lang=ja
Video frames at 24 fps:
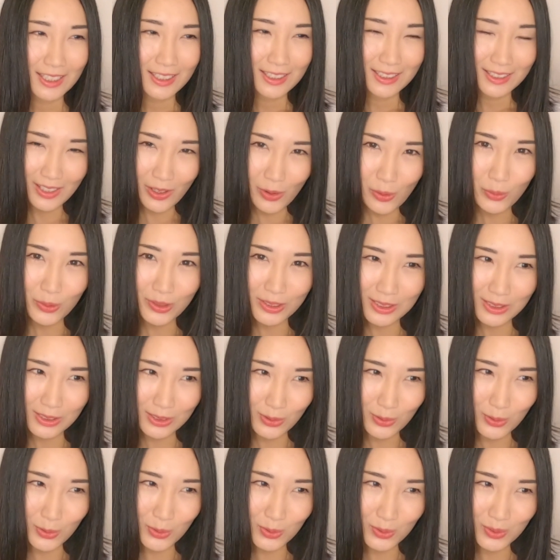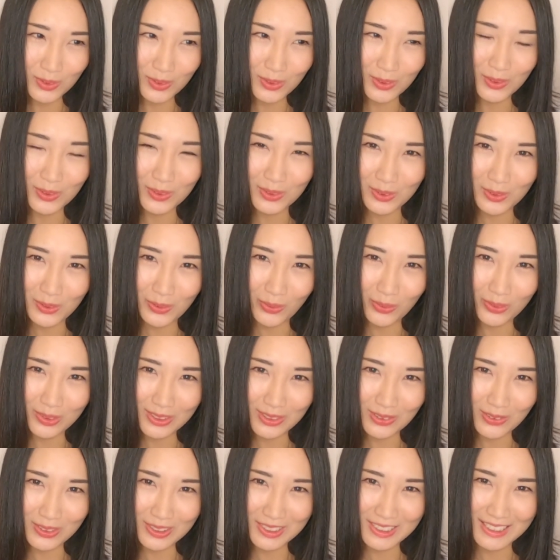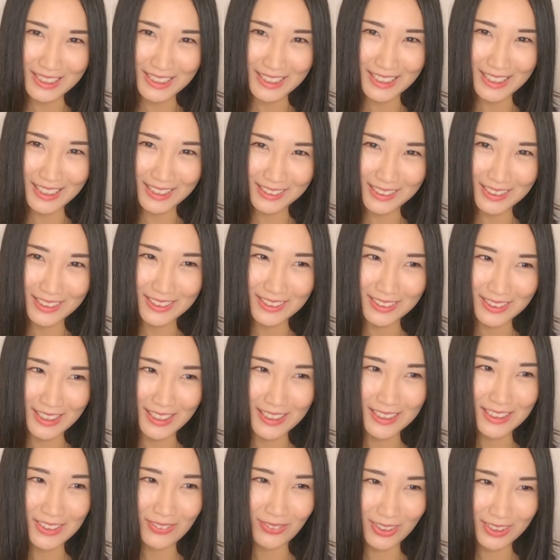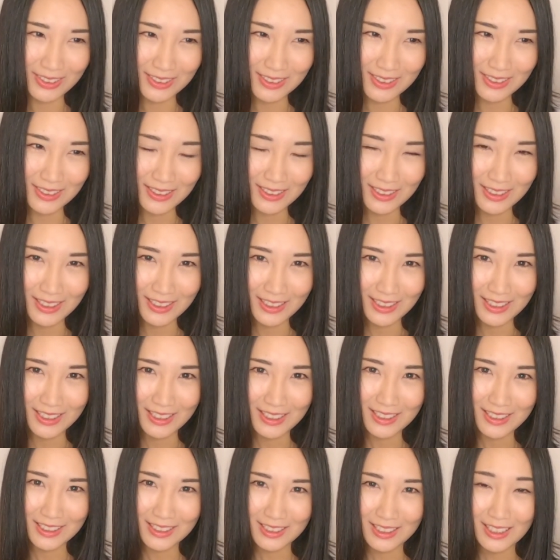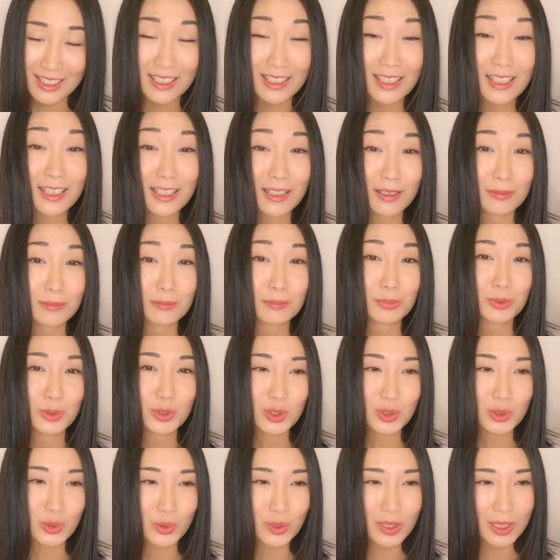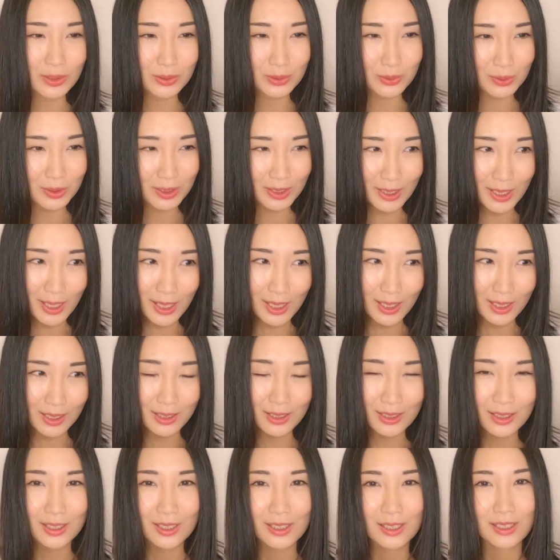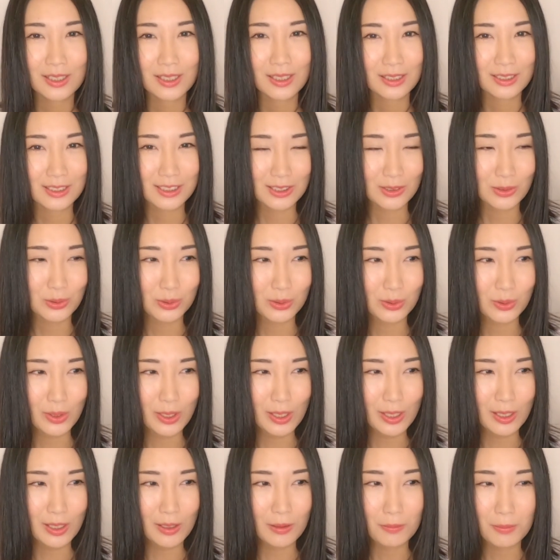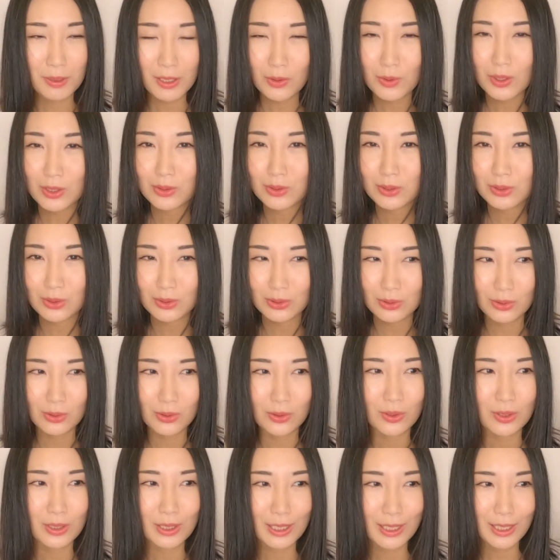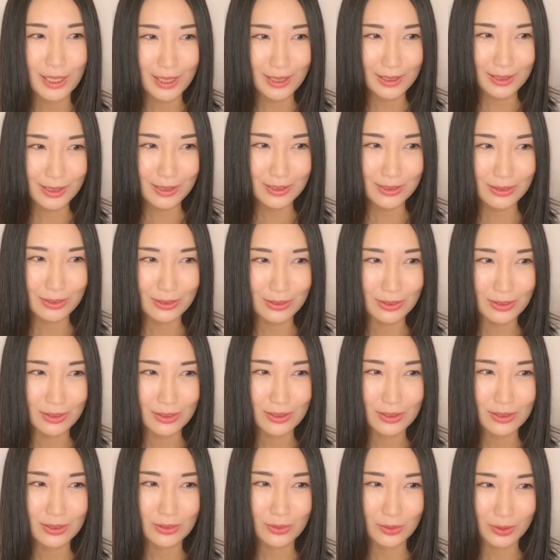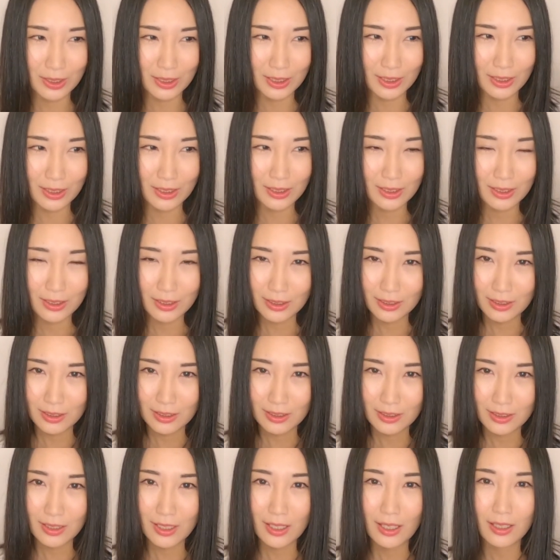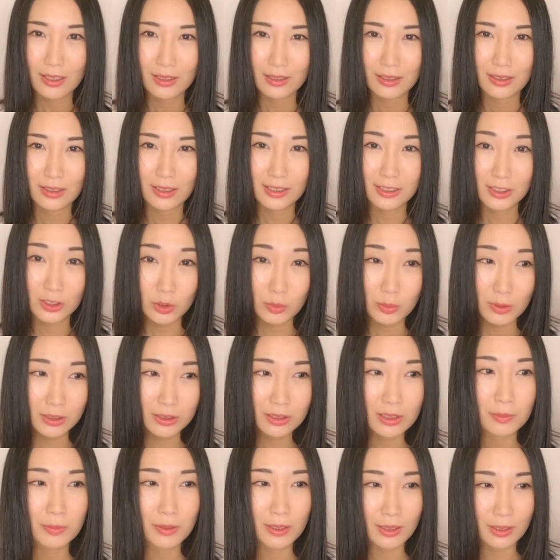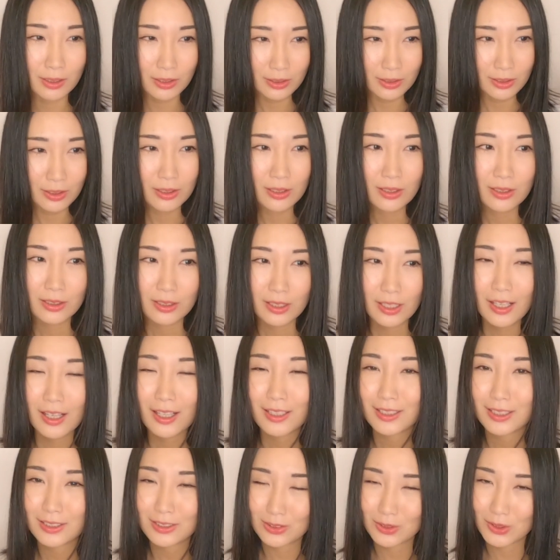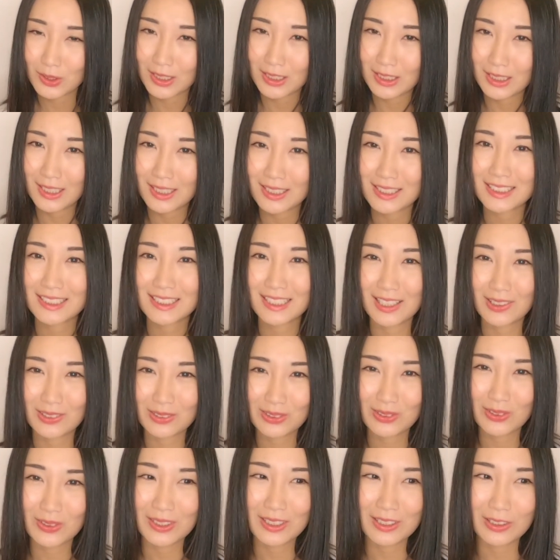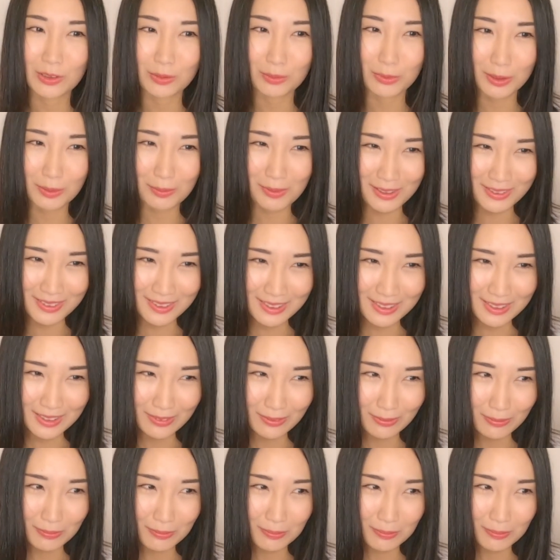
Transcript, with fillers: なお一層というと少し硬く感じます。だから文章を書くときや仕事や目上の人と話す時やかしこまった場で話す時に使うといいと思います。